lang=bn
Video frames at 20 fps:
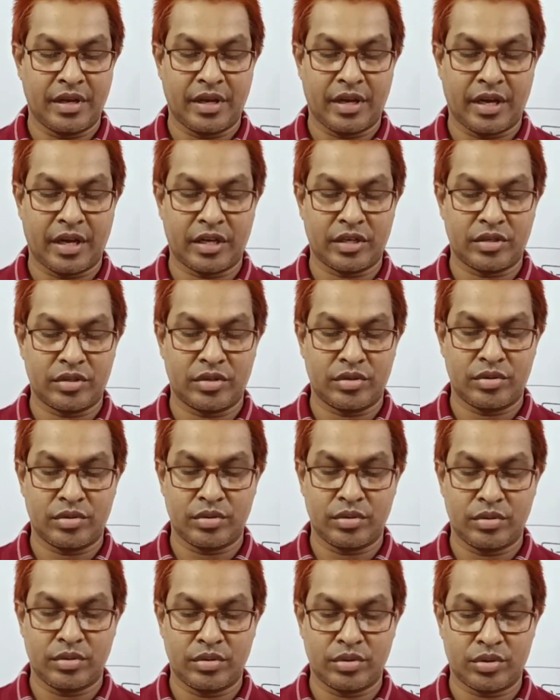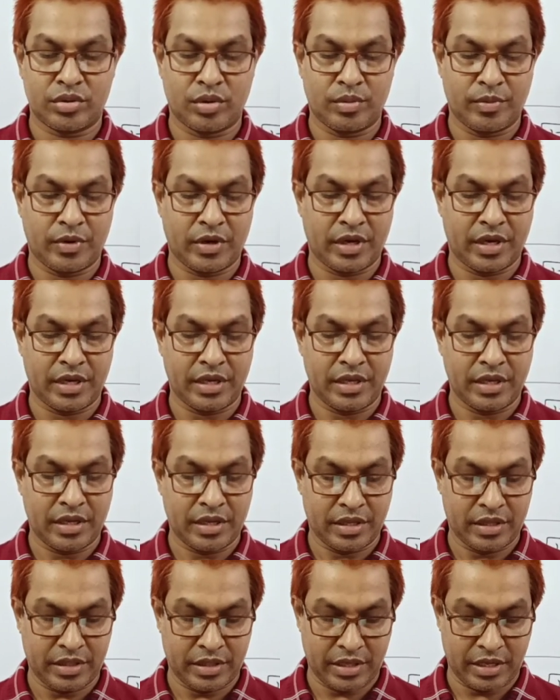একটু সময়
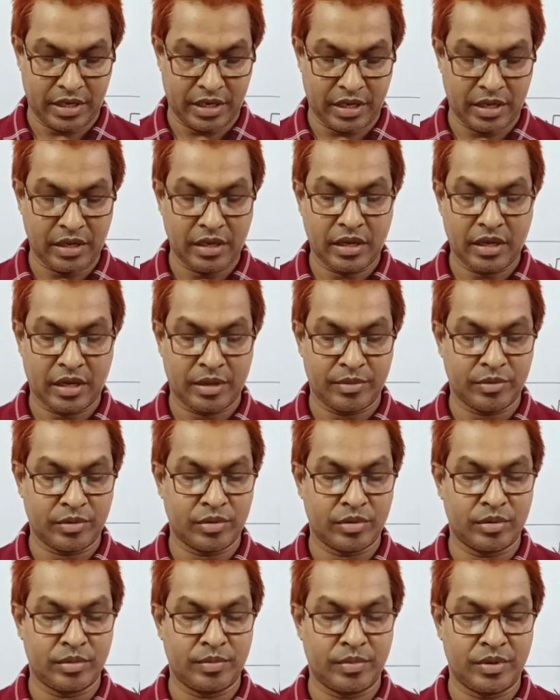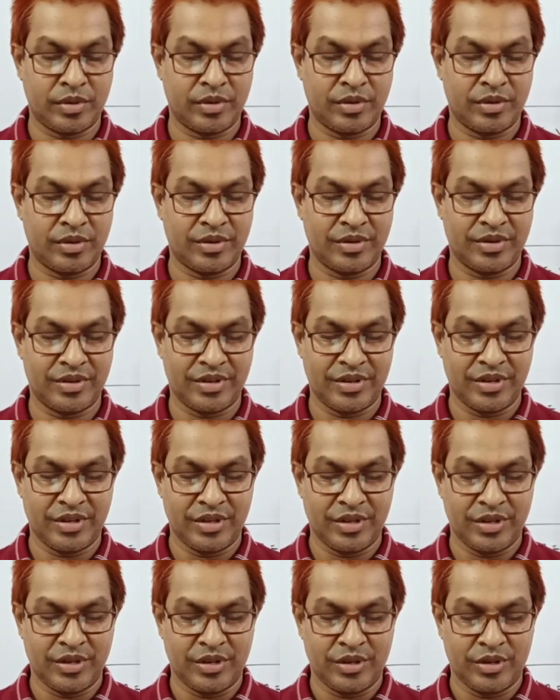দিলে আমি খুব
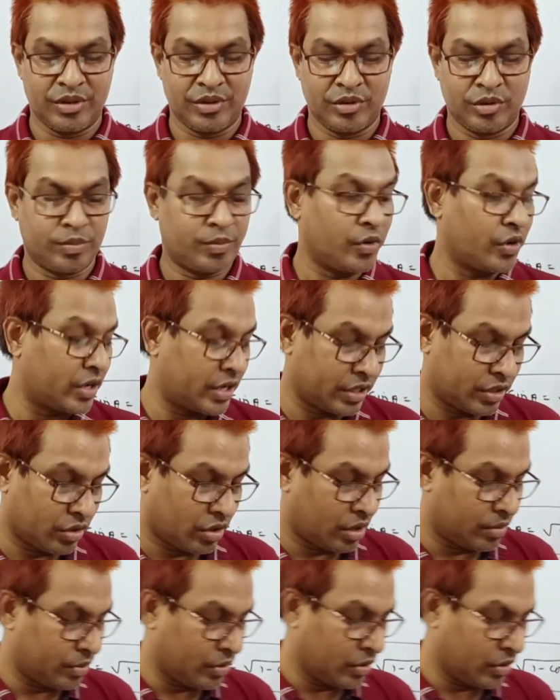উপকৃত হব